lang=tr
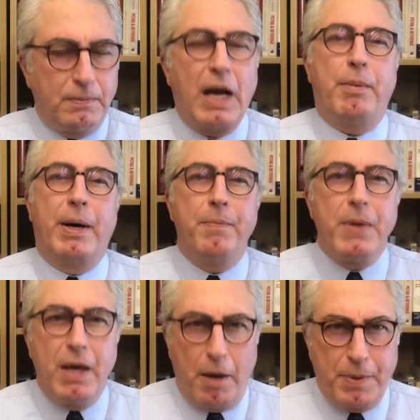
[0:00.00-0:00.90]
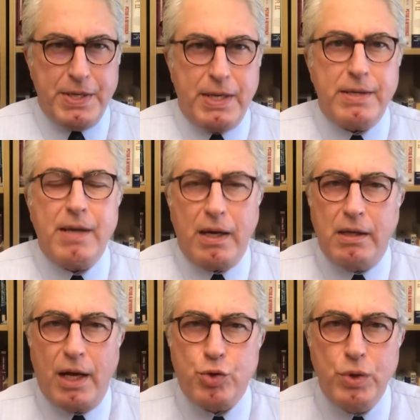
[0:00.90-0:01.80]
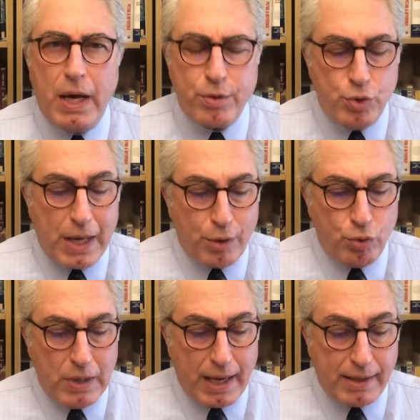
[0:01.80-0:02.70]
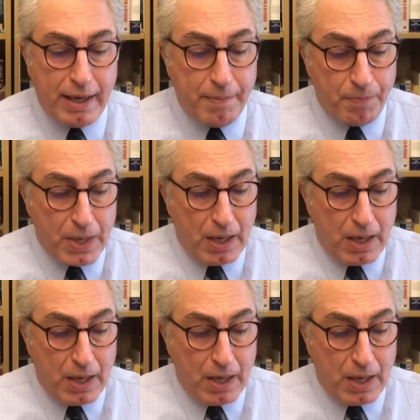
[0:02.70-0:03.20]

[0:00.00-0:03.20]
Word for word: Merhaba, hepinize saygılar sunar, güzel günler dilerim.